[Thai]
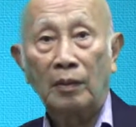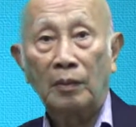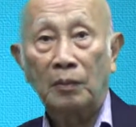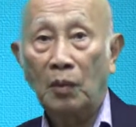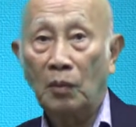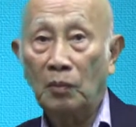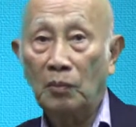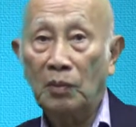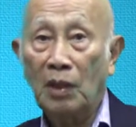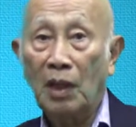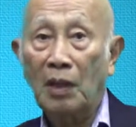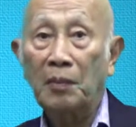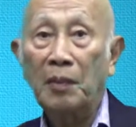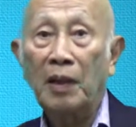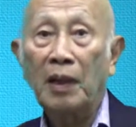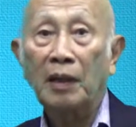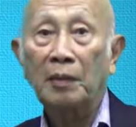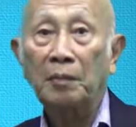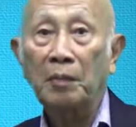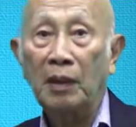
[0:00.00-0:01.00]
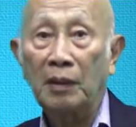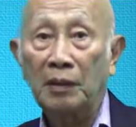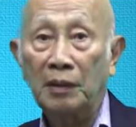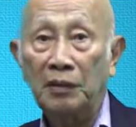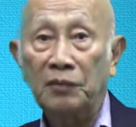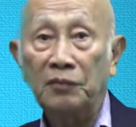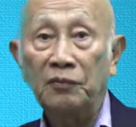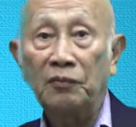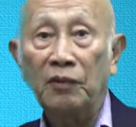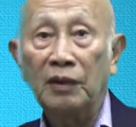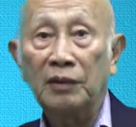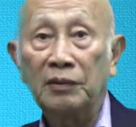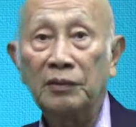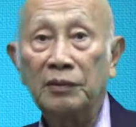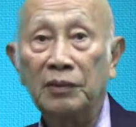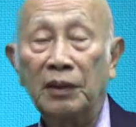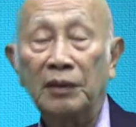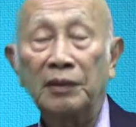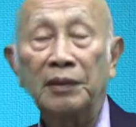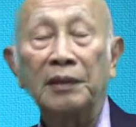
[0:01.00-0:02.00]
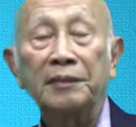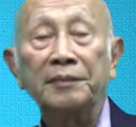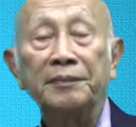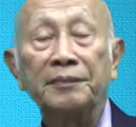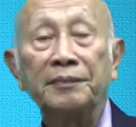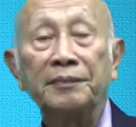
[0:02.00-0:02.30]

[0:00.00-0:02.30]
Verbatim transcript: ผมนายแพทย์มาลิกบัตชัยได้